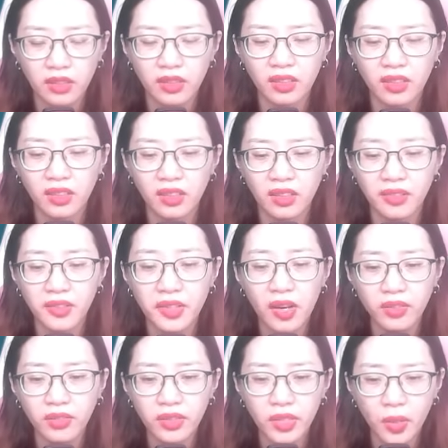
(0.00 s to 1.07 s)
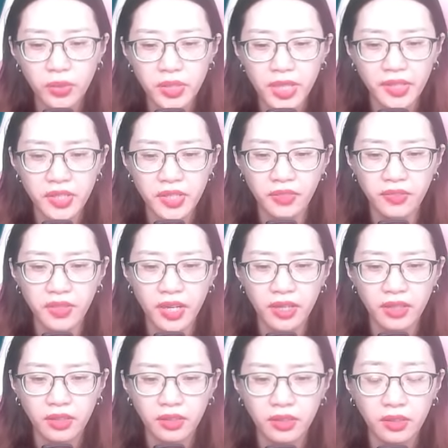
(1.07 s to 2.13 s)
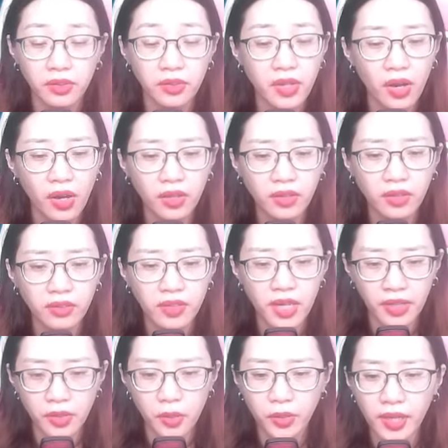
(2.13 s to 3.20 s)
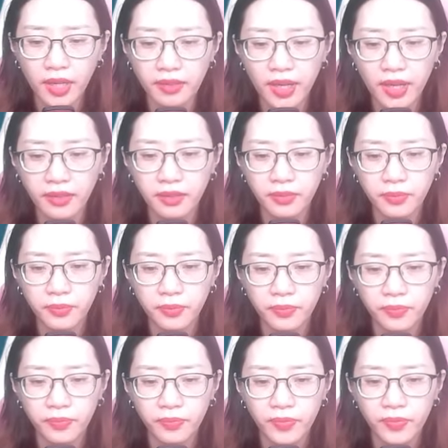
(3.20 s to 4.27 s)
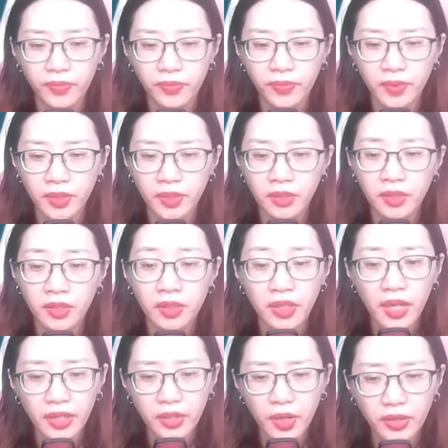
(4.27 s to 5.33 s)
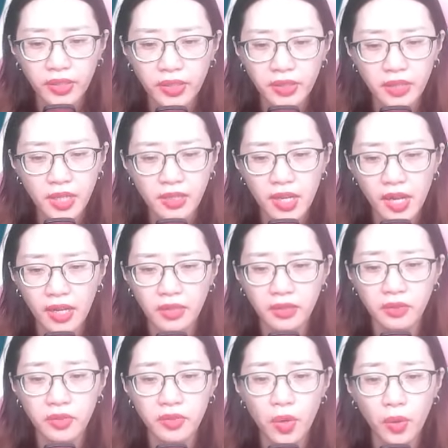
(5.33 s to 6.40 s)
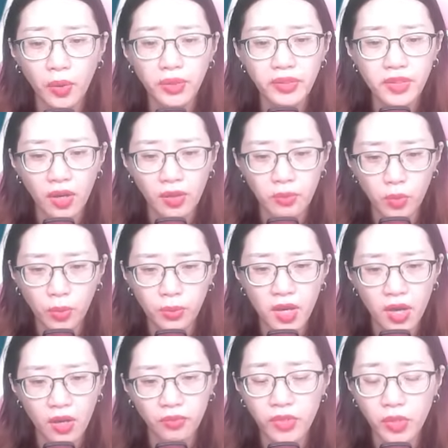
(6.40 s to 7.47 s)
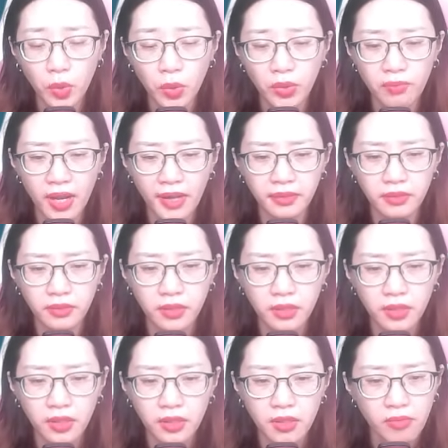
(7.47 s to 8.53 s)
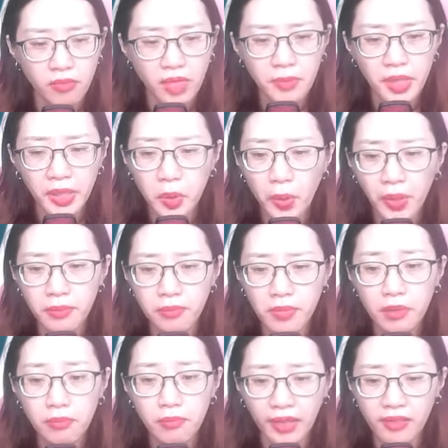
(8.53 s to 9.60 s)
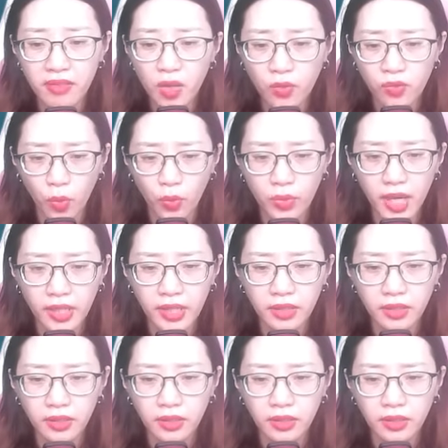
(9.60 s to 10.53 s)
À, đón cháu trai trở về, đó là điều chắc chắn. Nghe nói đây là đối chọi một đòn với côn bằng, mới bị hủy mất mảnh lông vũ này.